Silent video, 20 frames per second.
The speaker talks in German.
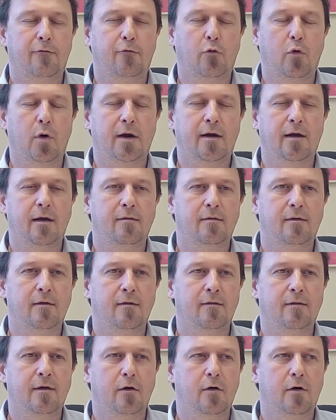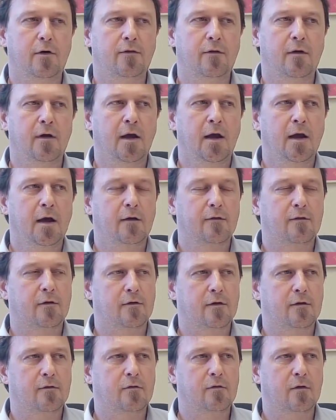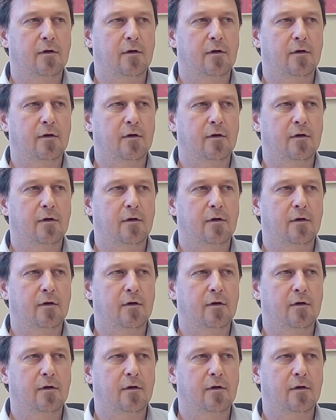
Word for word: Vorkenntnisse hat, sondern